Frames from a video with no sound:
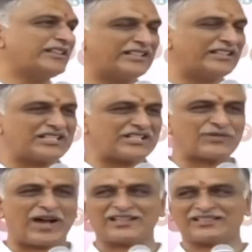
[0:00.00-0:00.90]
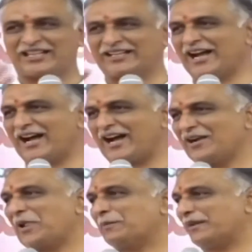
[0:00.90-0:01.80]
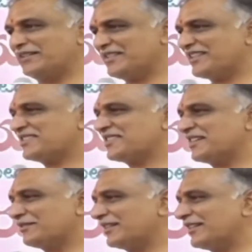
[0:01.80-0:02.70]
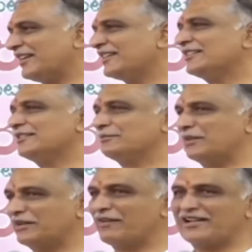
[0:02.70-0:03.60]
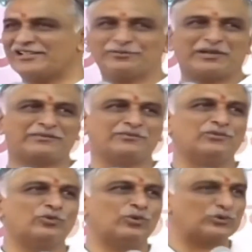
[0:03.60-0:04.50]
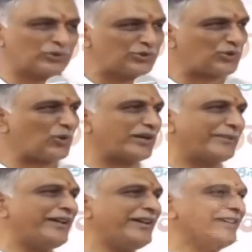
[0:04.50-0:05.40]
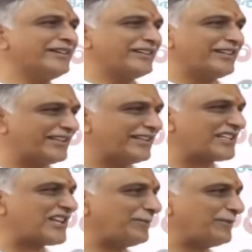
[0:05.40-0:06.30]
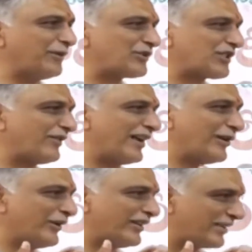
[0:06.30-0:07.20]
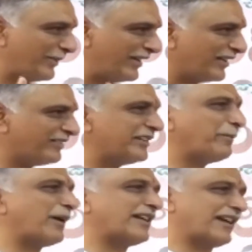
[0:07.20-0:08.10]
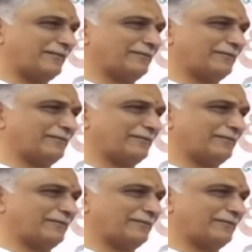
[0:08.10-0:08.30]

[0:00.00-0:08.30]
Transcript: నిస్వార్థంగా పనిచేసినటువంటి మరి వాళ్ళను మనం గుర్తుంచుకోవడమే ఈ దశాబ్ది ఉత్సవాల్లో నిజమైనటువంటి పండగ